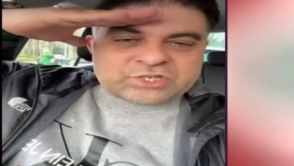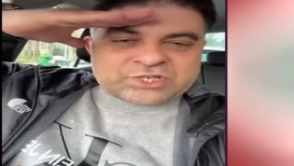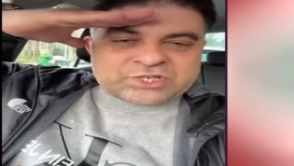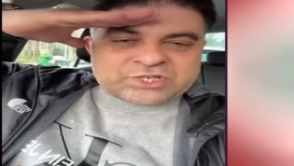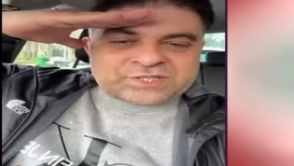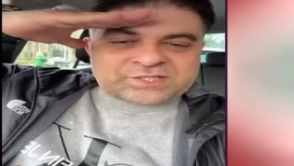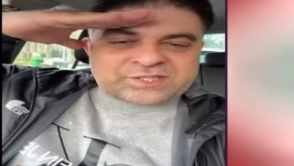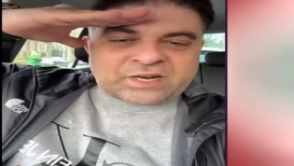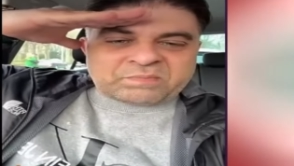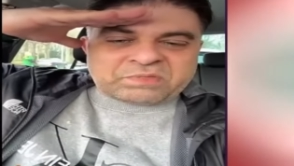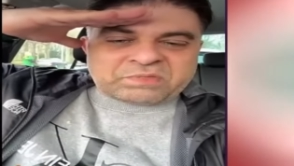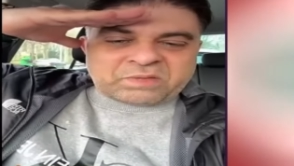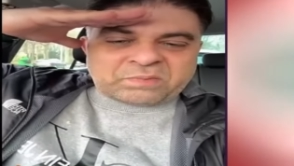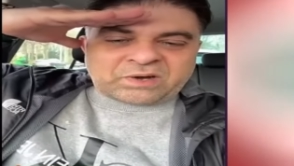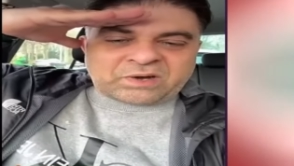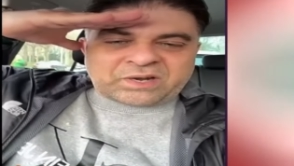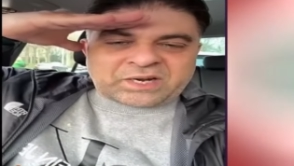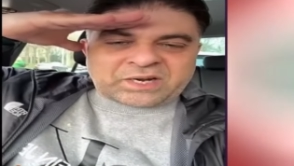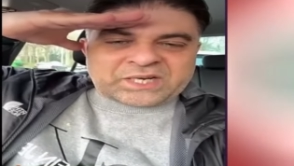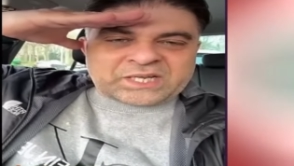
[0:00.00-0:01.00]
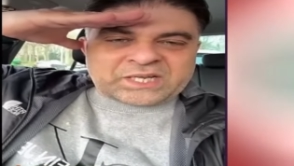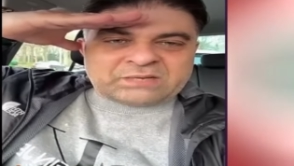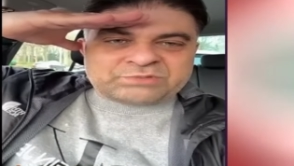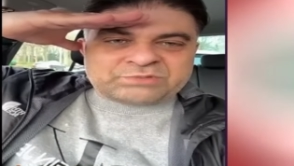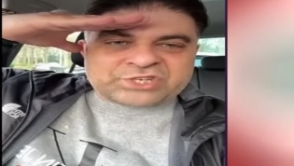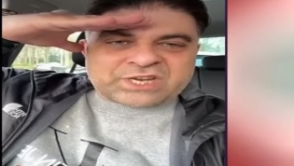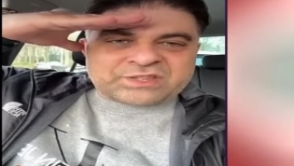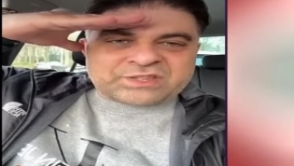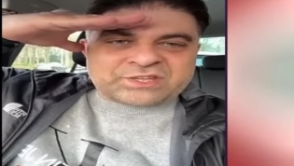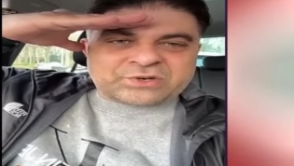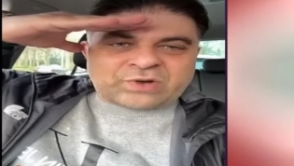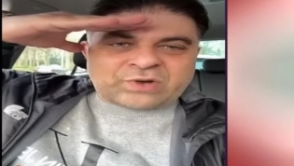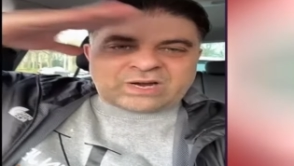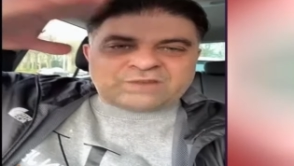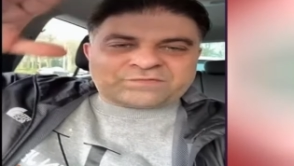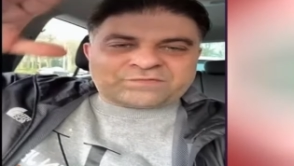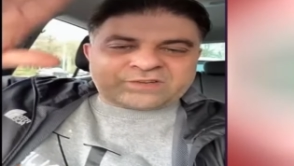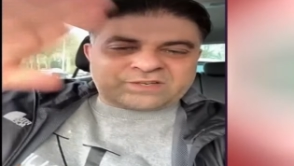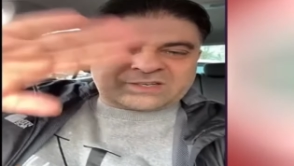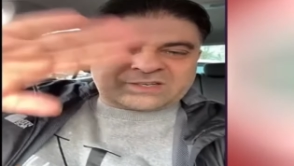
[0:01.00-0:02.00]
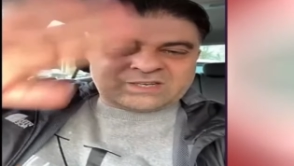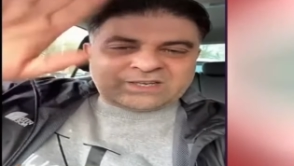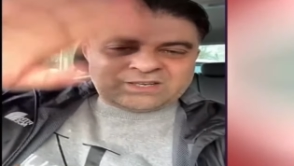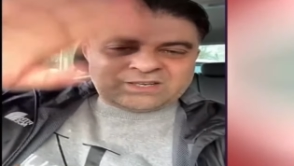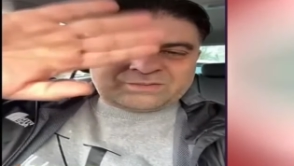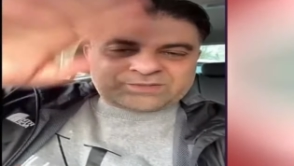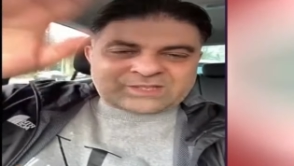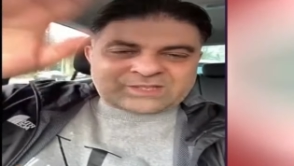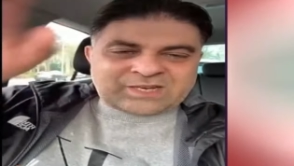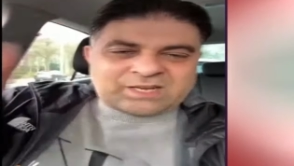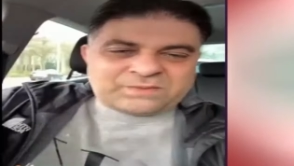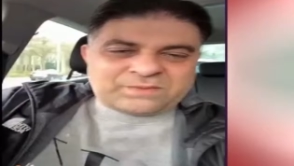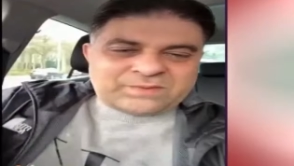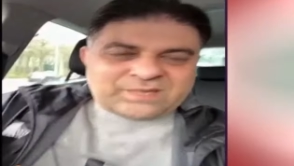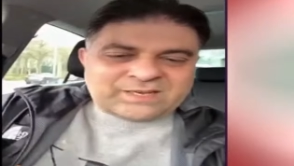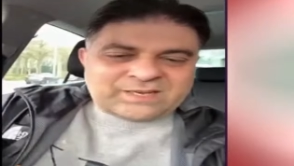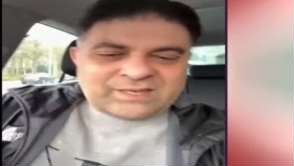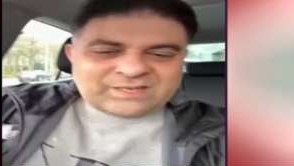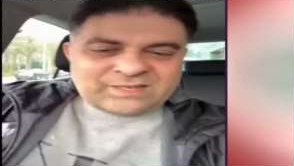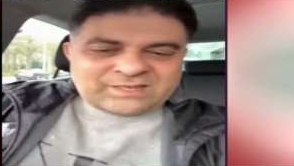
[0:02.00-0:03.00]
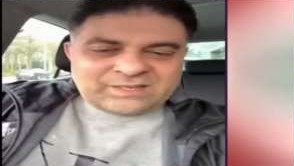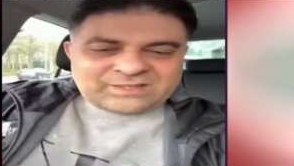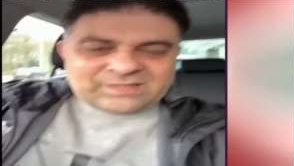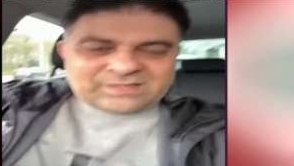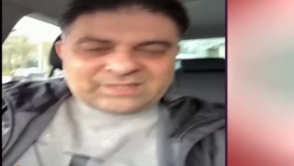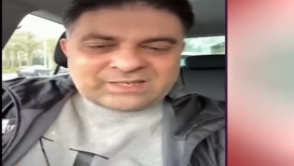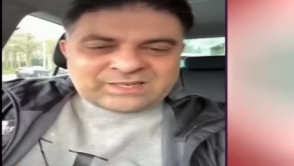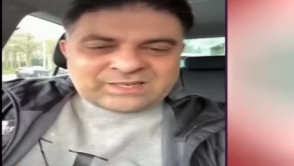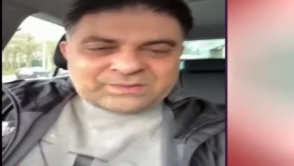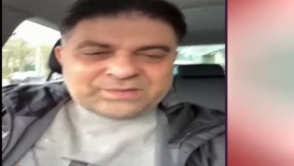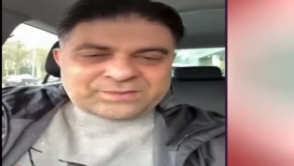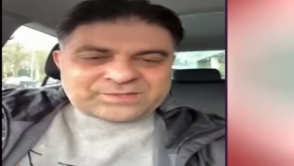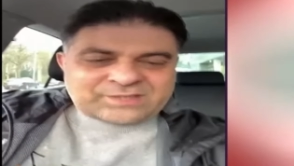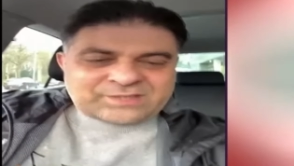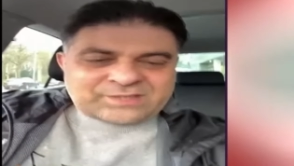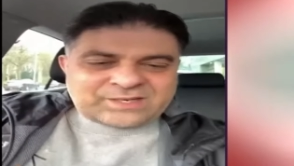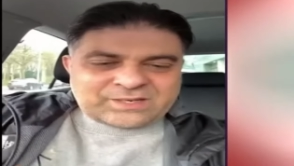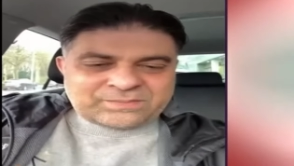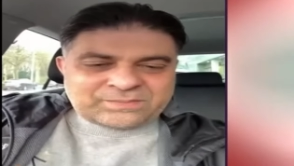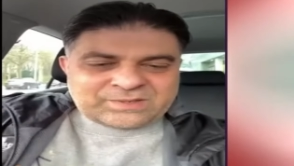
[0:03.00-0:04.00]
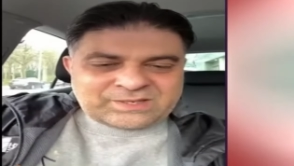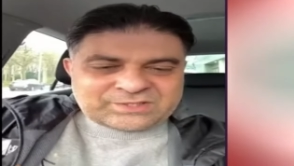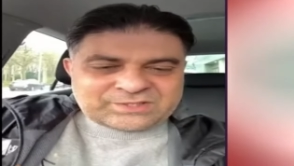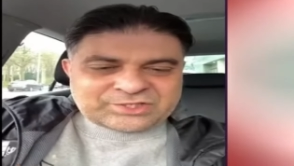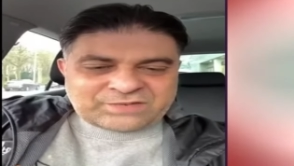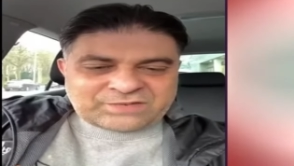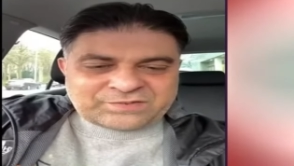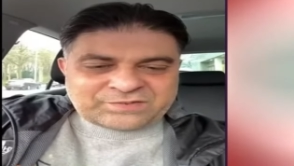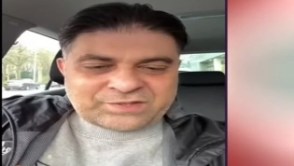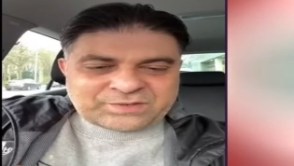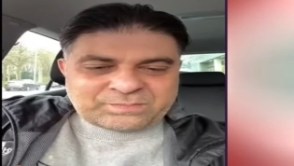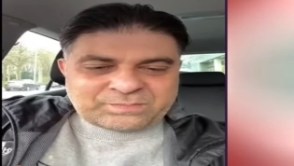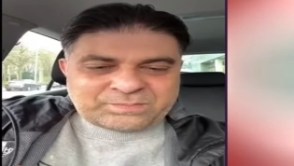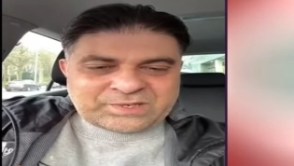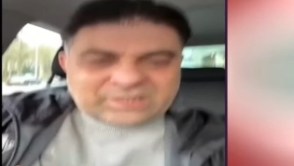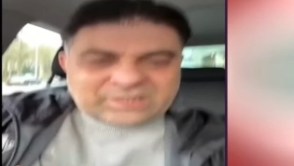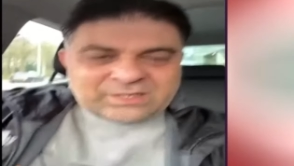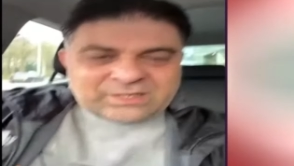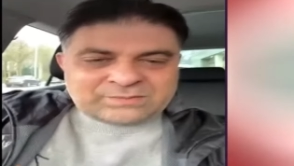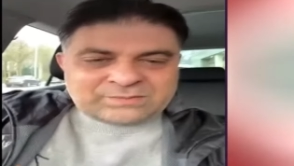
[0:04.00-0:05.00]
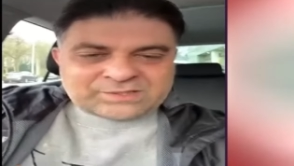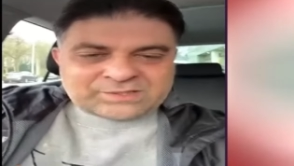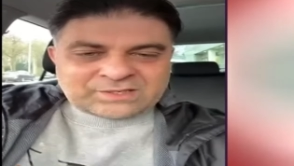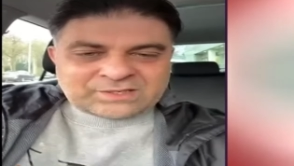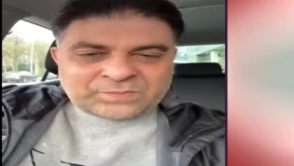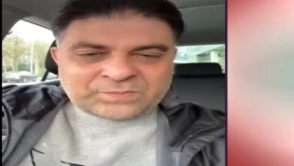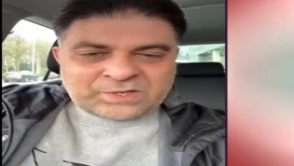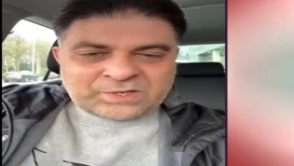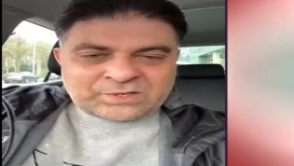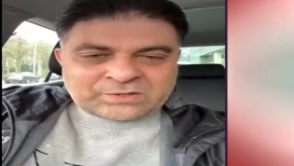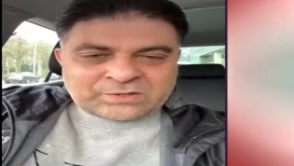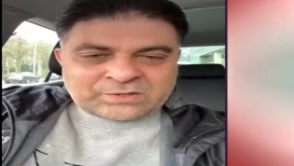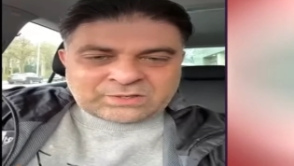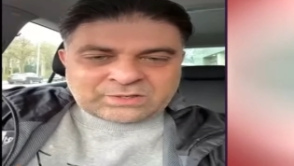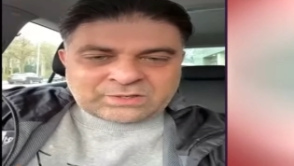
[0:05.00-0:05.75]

الا جنس السلام قراني امجاد السلام عليكم السلام عليكم السلام عليكم